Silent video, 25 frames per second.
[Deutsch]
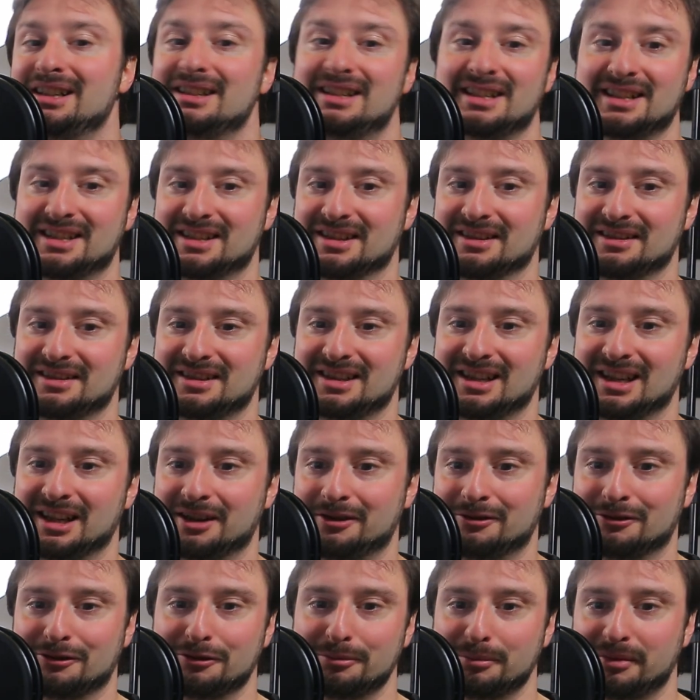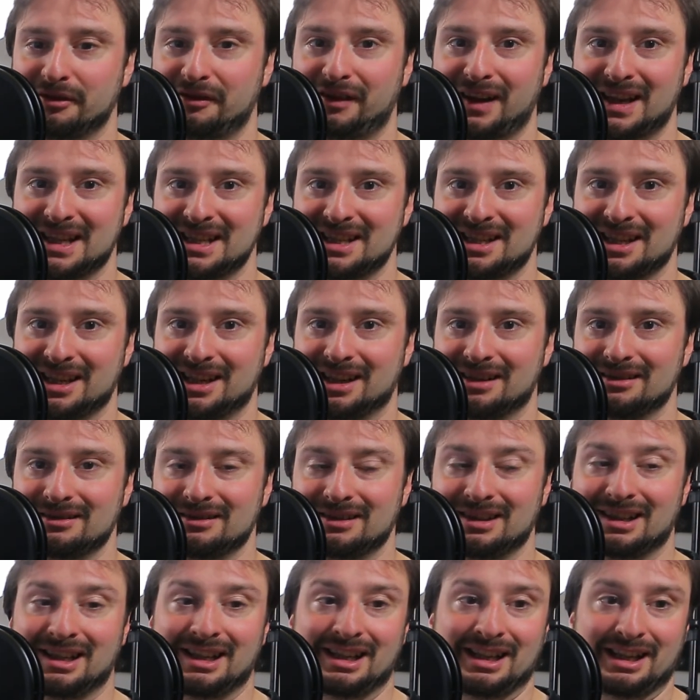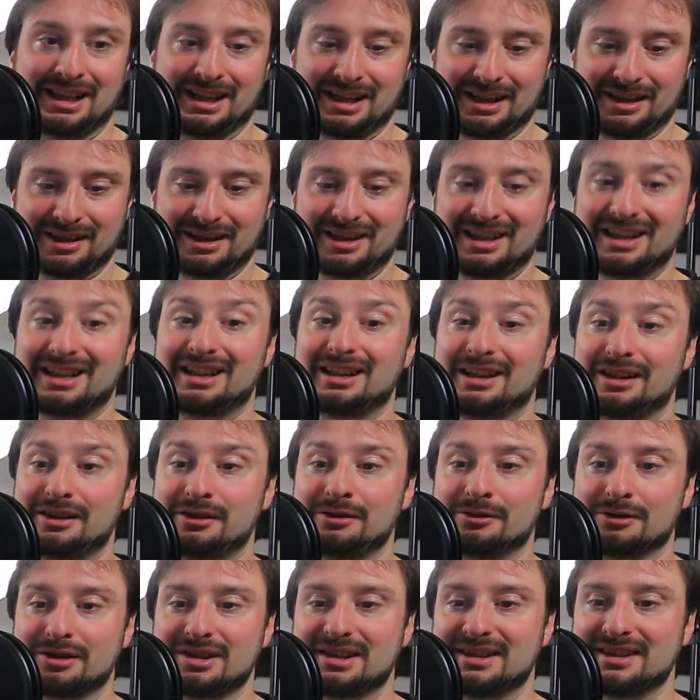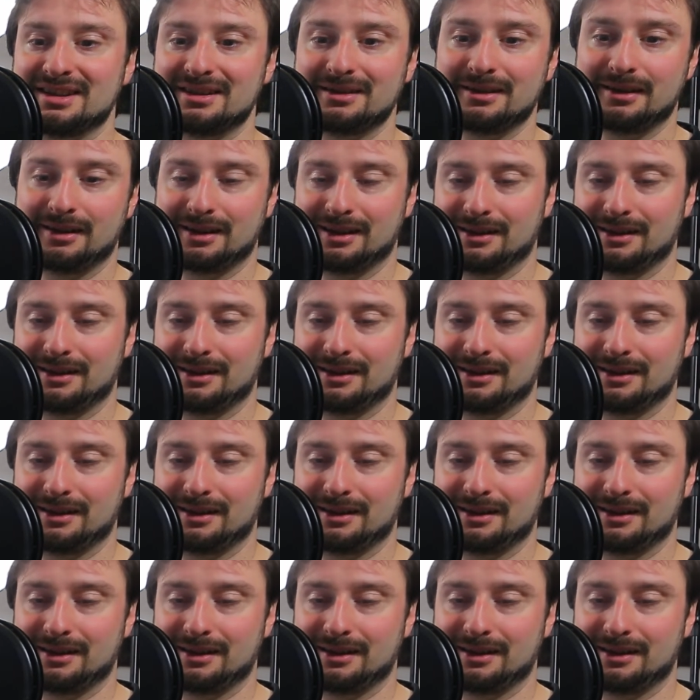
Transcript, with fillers: diese Silikonbefestiger, äh, nutzen.